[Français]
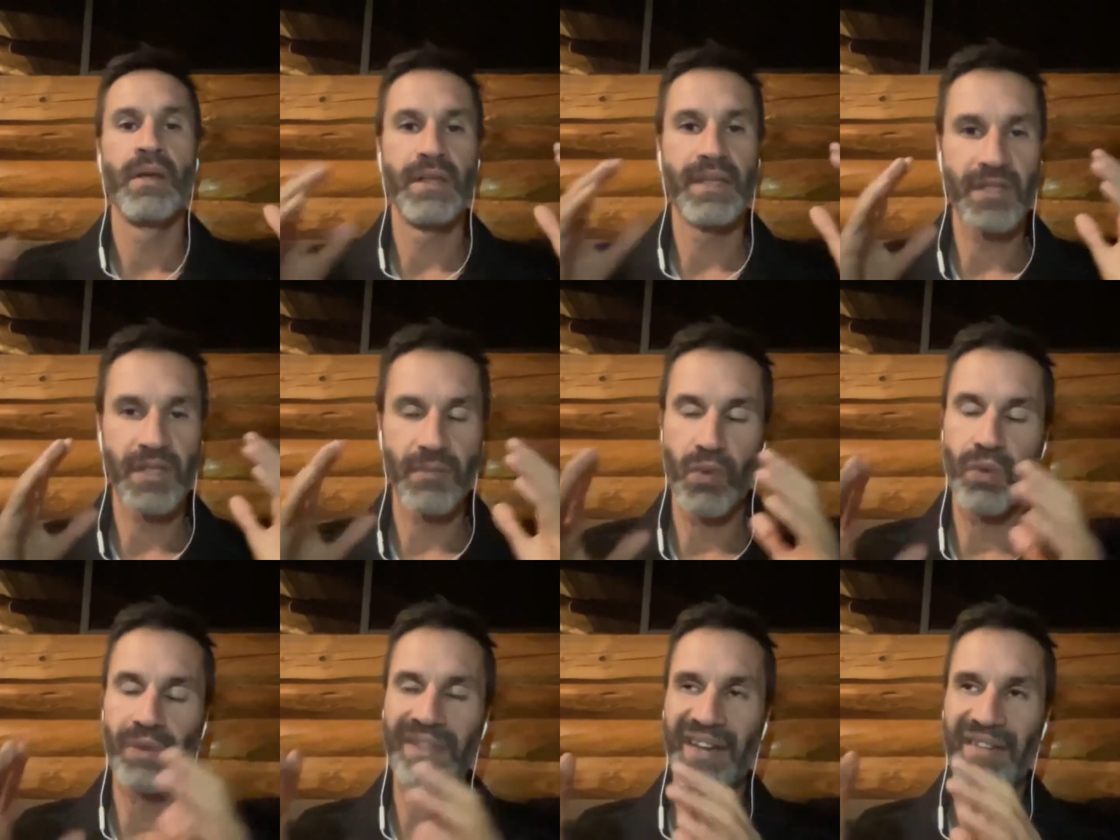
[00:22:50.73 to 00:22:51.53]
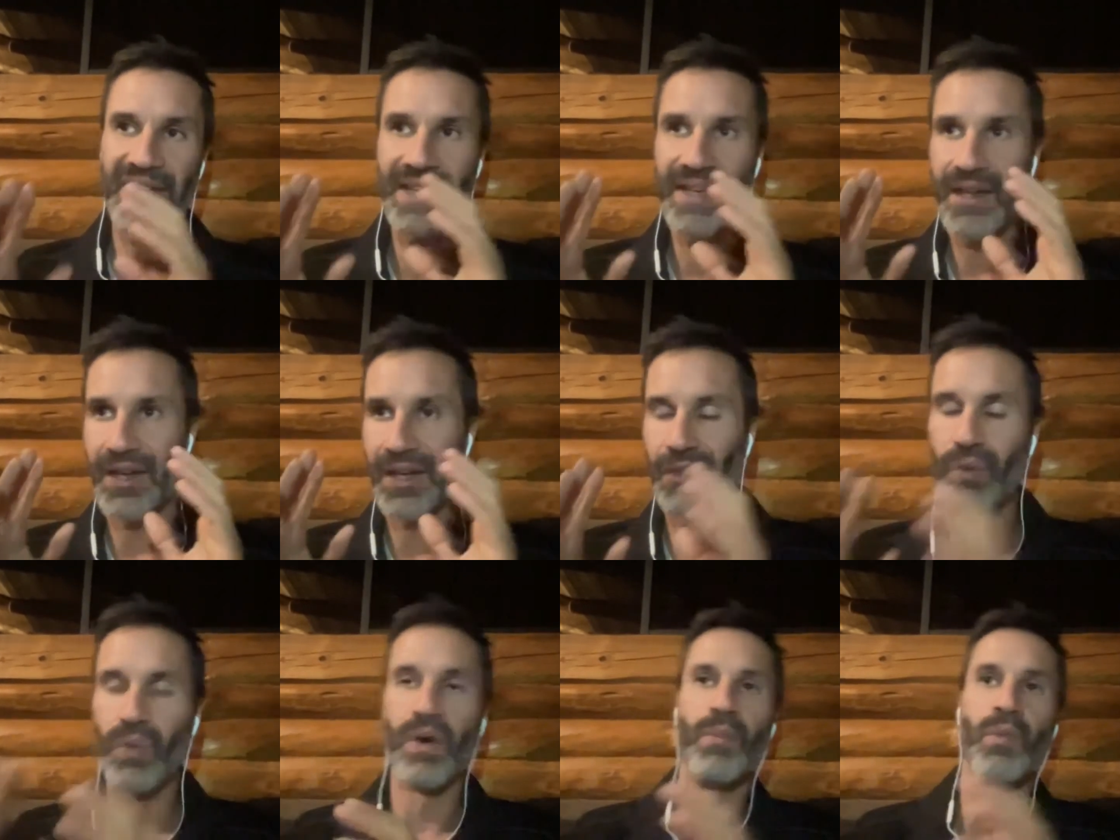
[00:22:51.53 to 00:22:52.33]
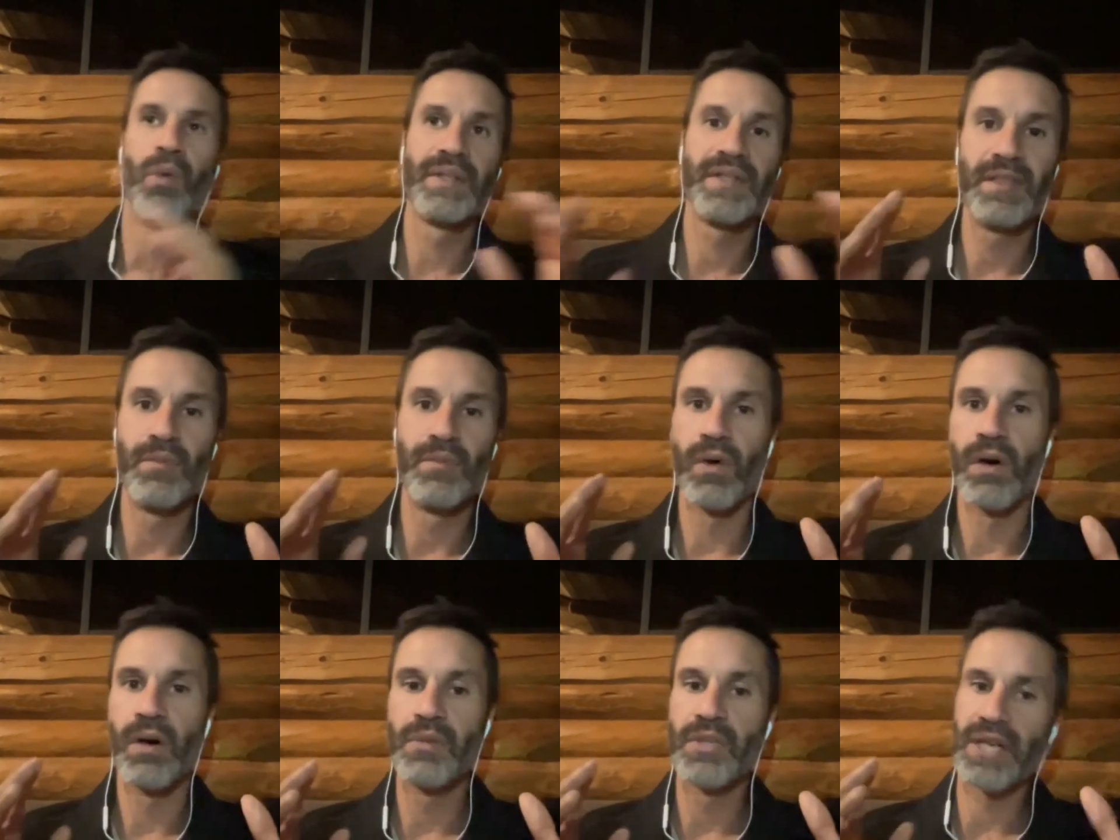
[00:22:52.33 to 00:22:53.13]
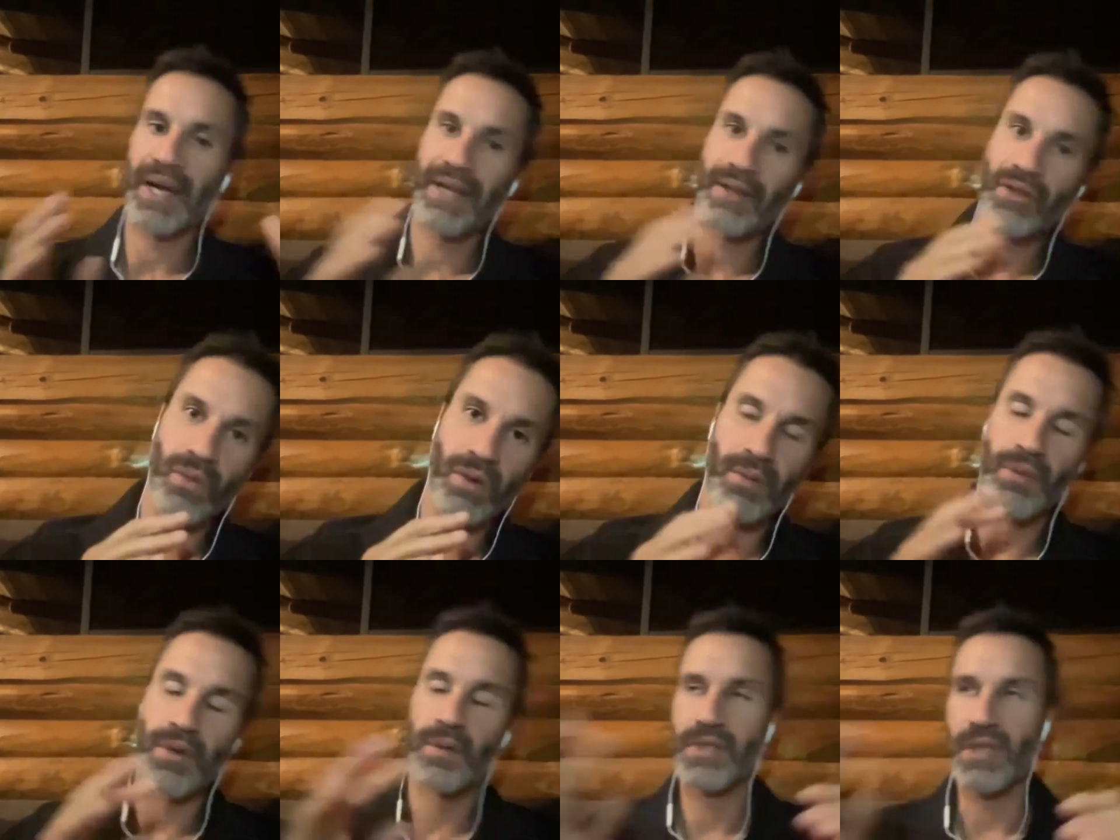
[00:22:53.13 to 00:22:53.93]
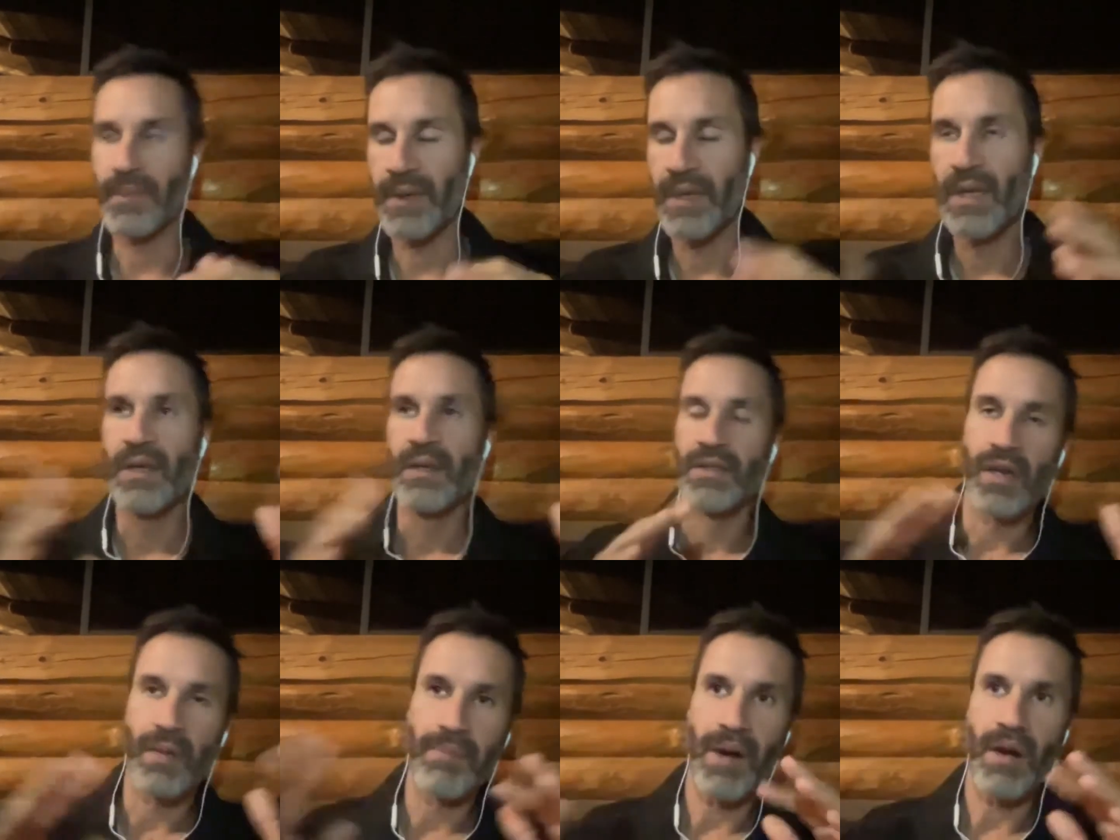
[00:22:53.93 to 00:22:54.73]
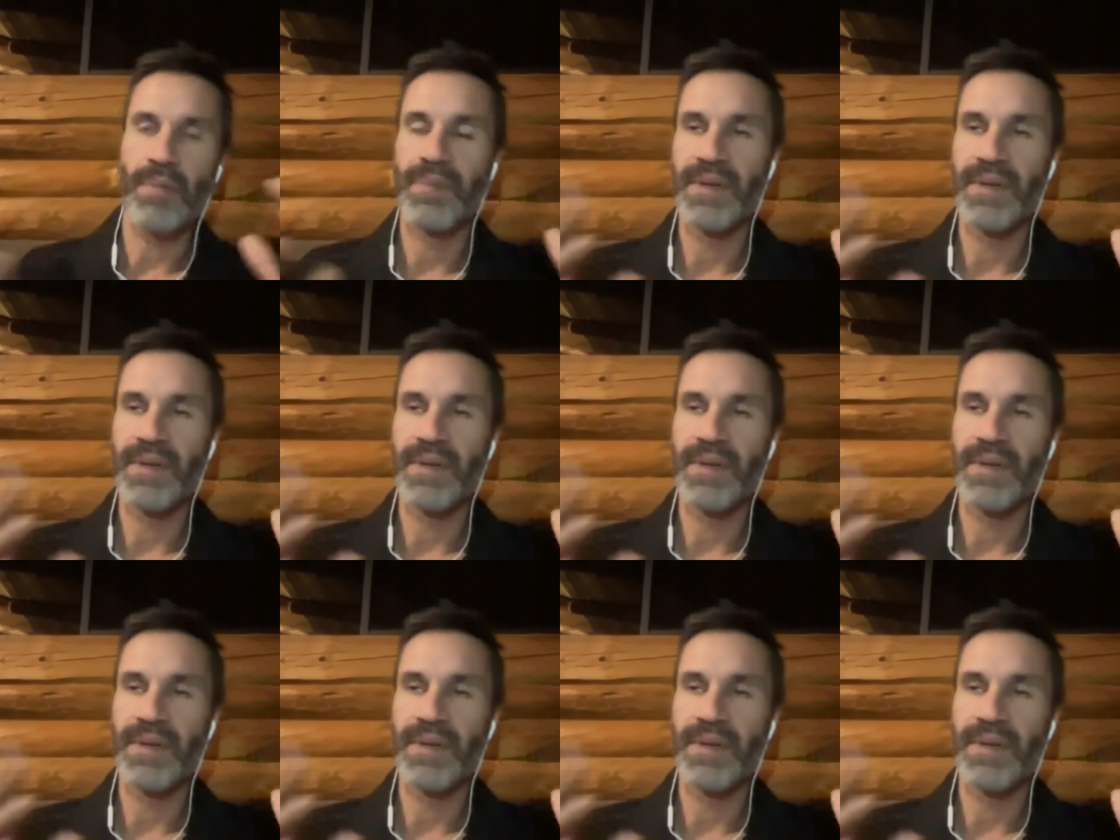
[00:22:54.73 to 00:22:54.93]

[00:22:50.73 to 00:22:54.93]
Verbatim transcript: tu sais, j'ai beaucoup travaillé euh, trois mois, six mois, puis j'arrête trois mois, puis je, repars.